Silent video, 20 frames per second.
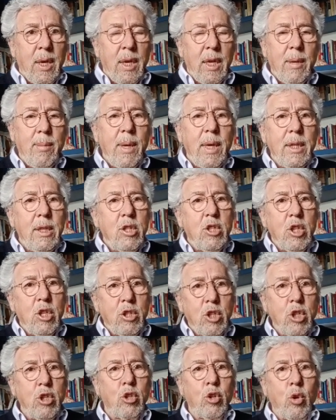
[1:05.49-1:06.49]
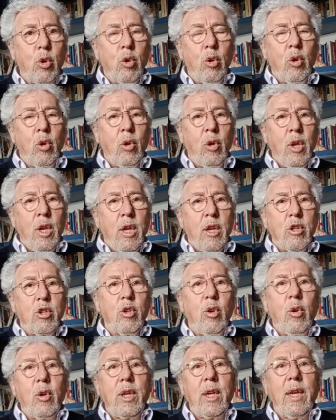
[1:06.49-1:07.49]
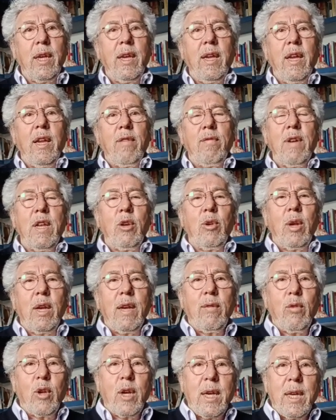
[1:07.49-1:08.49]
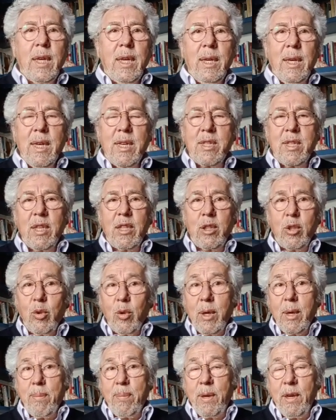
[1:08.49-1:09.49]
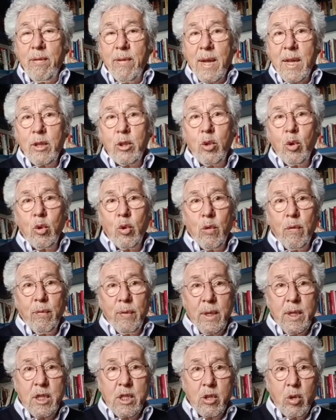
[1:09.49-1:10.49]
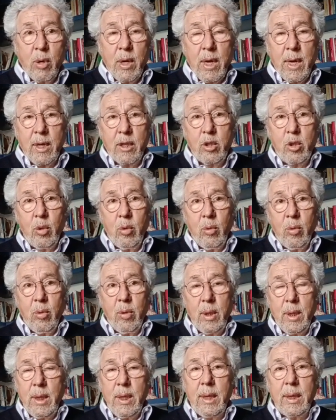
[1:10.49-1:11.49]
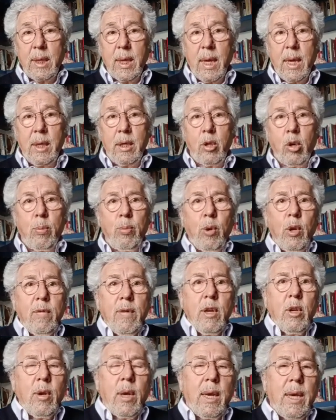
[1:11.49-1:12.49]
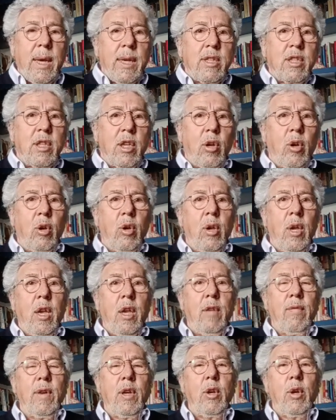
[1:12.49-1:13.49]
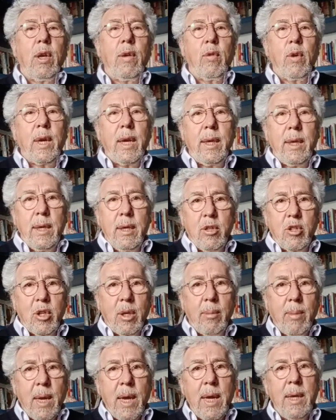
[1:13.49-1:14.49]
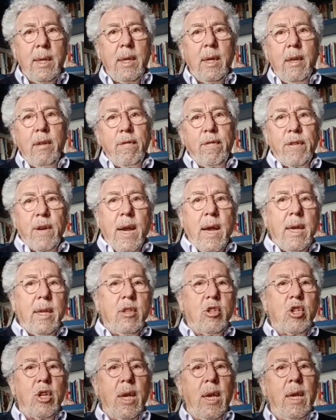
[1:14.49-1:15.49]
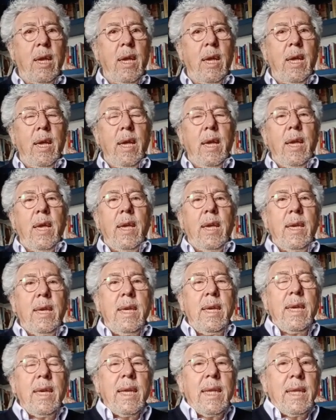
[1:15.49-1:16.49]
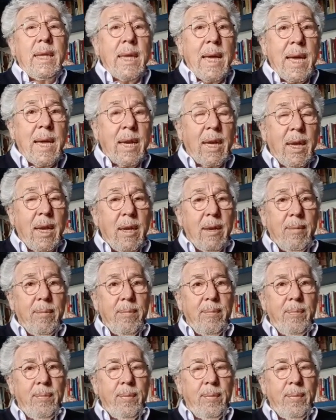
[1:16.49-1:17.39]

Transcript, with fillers: I medici ci sono, solo che vanno a lavorare nel settore privato convenzionato in Italia, oppure vanno all'estero, vanno a lavorare in Germania, in Francia, in Inghilterra,